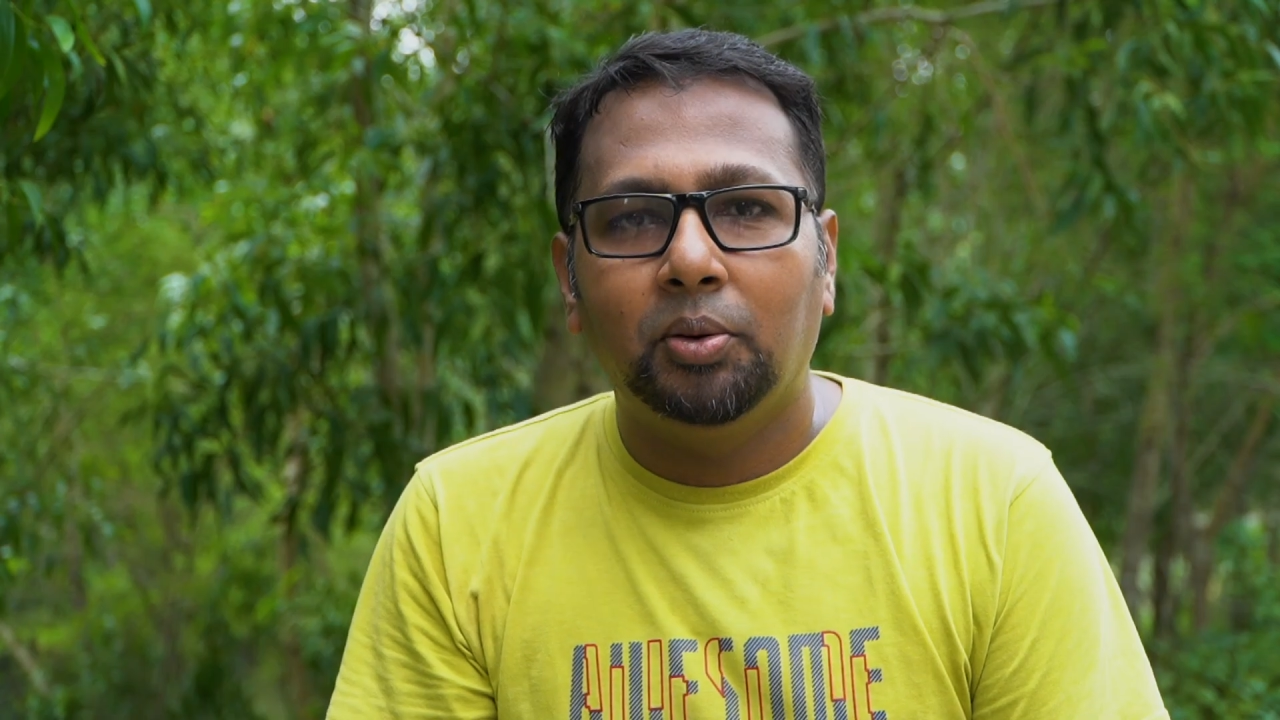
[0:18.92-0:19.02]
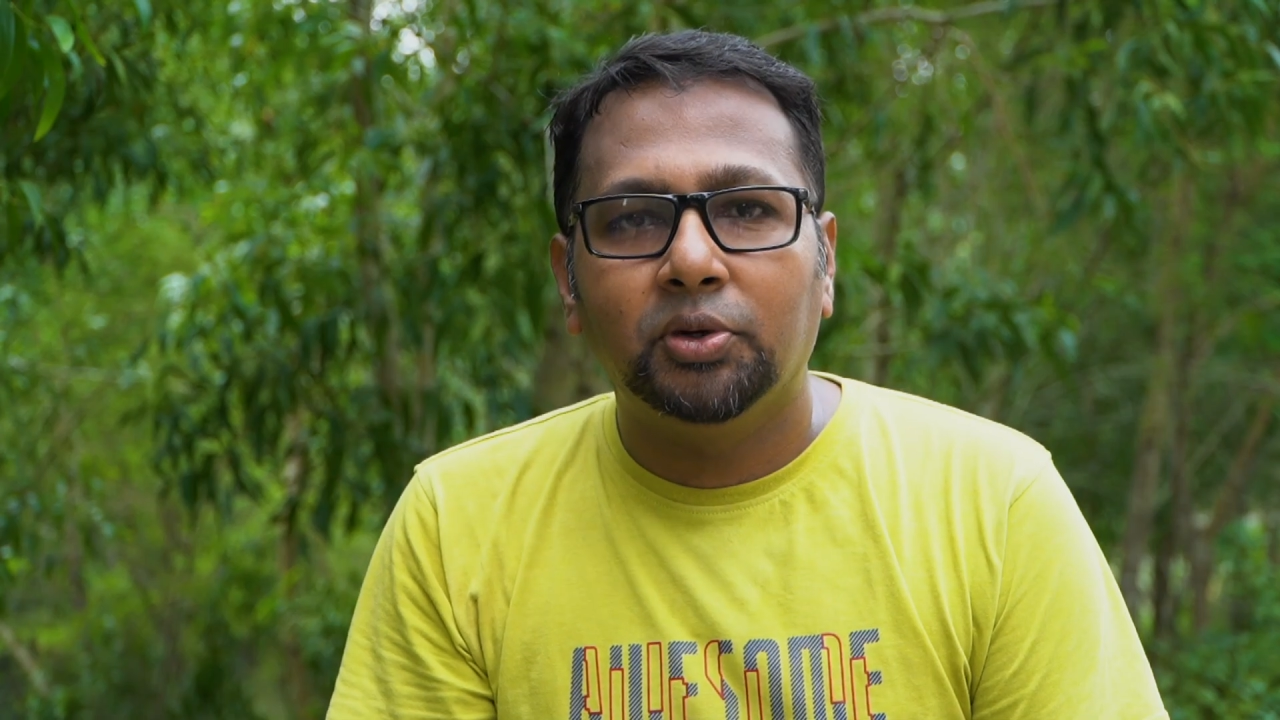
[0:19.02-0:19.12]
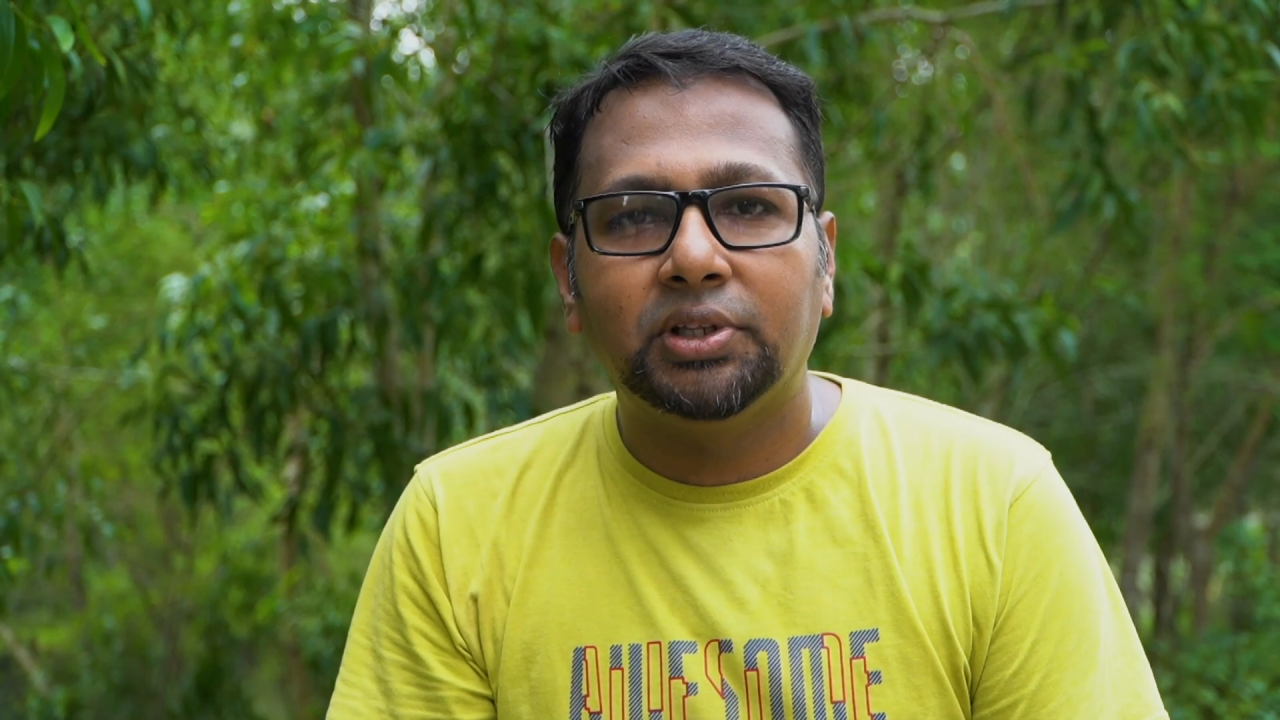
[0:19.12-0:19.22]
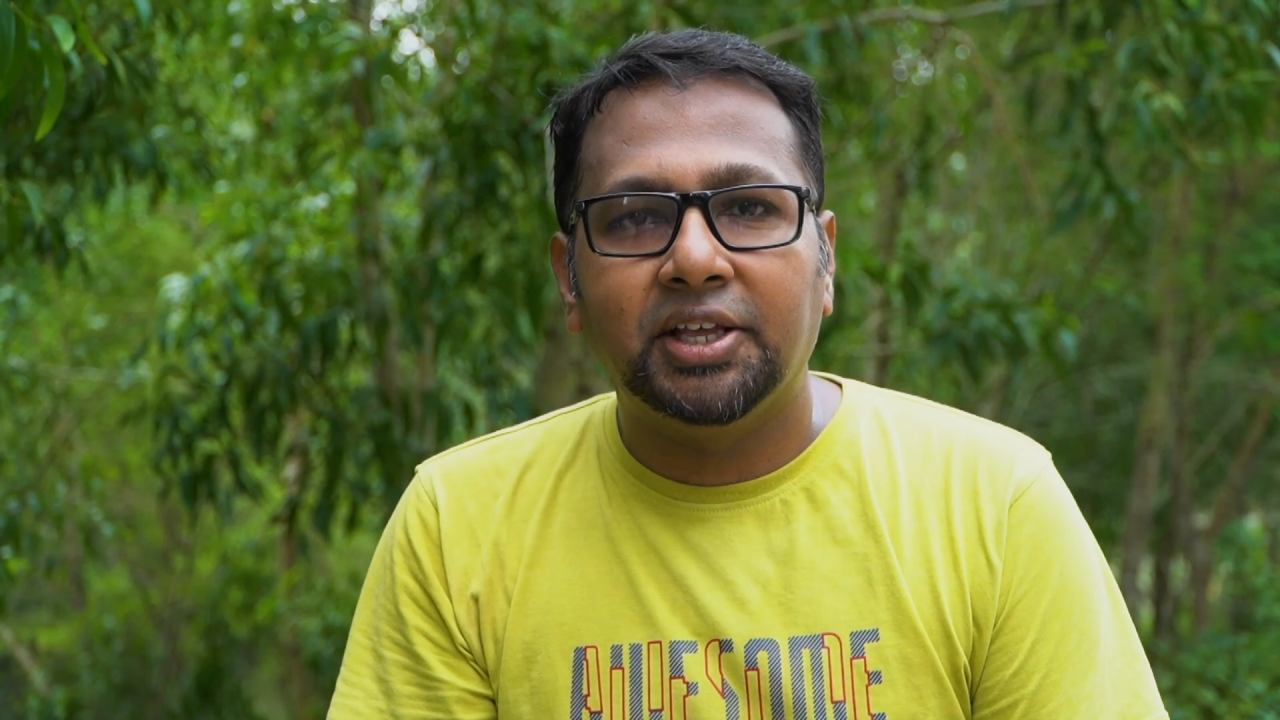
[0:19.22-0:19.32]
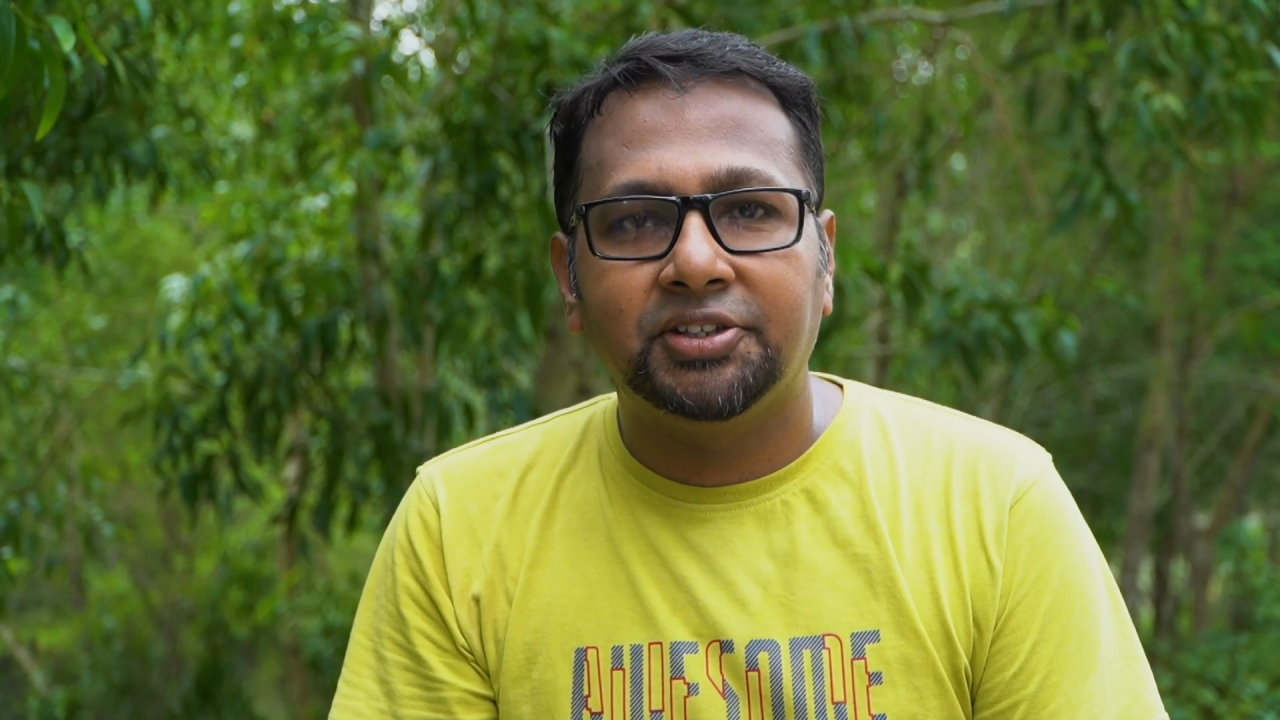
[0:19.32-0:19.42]

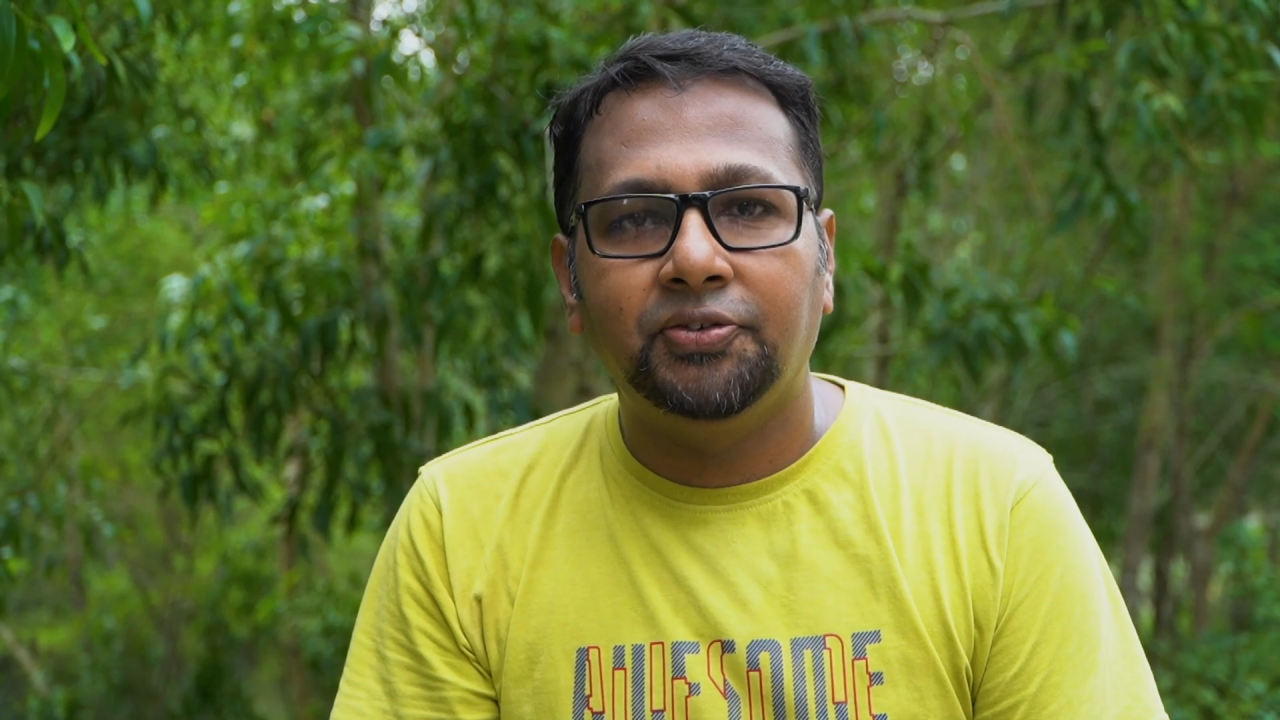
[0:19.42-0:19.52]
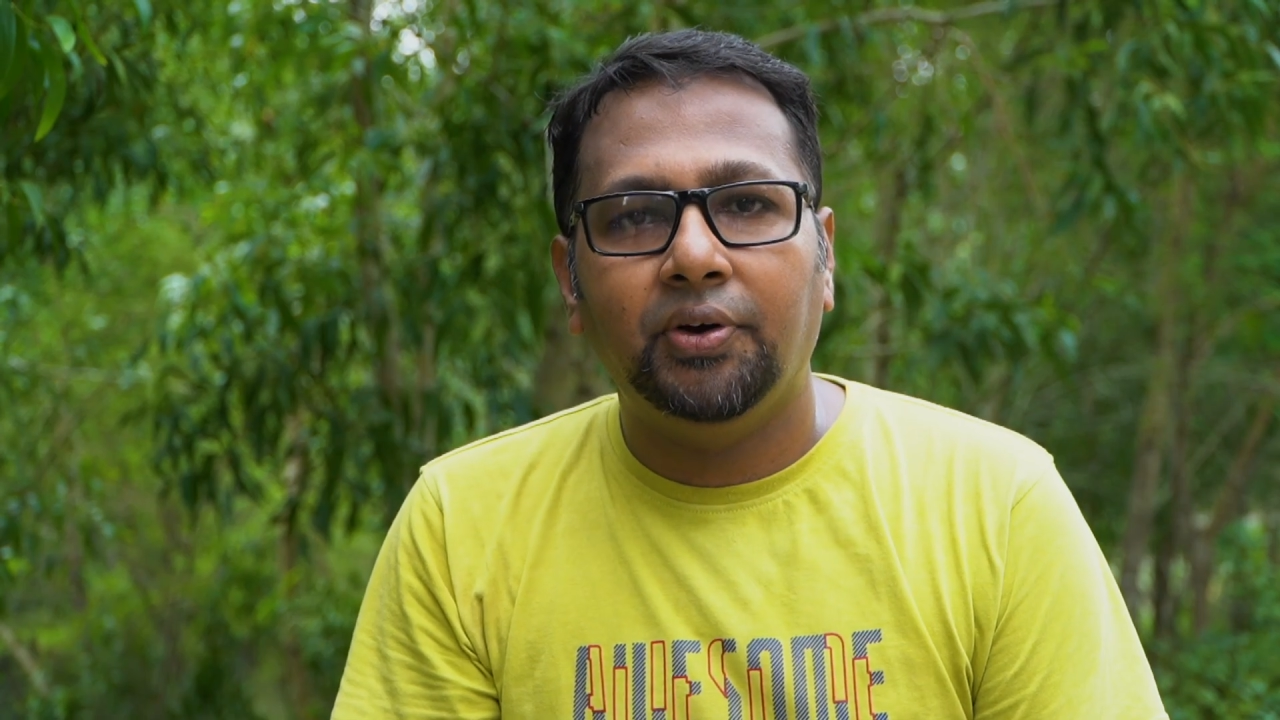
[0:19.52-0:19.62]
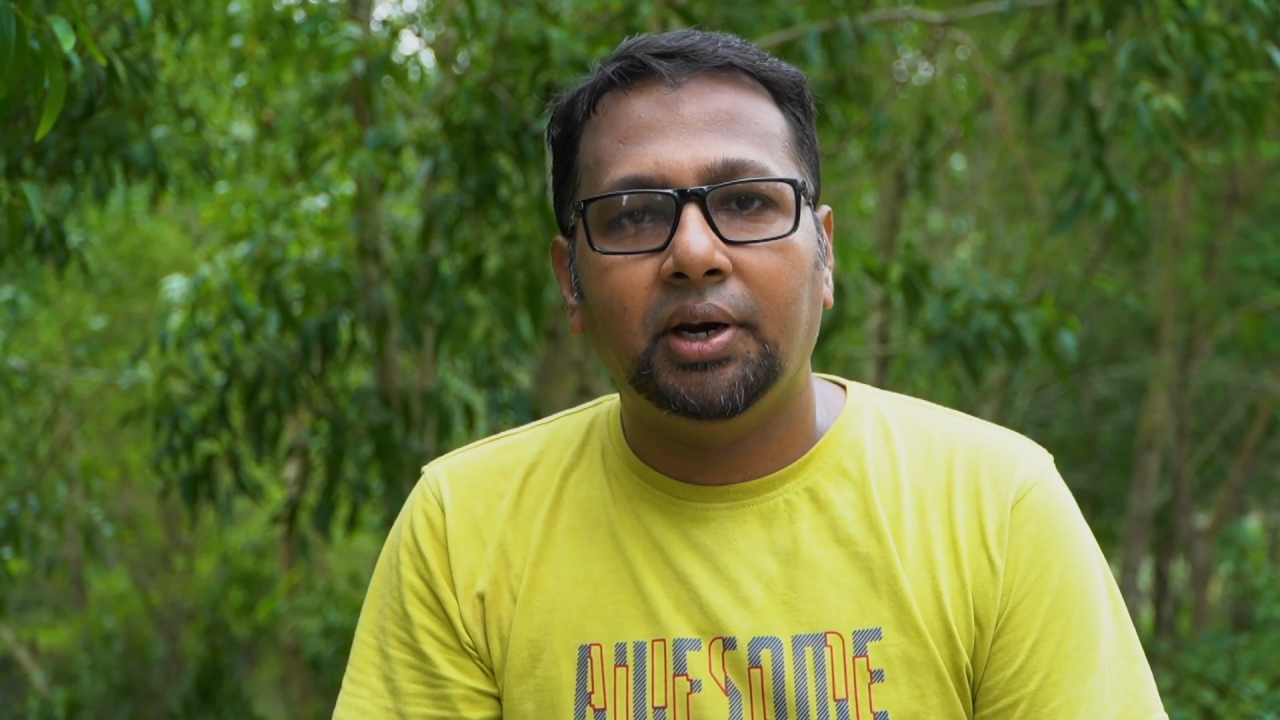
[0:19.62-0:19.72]
মোহাম্মদ আসিফ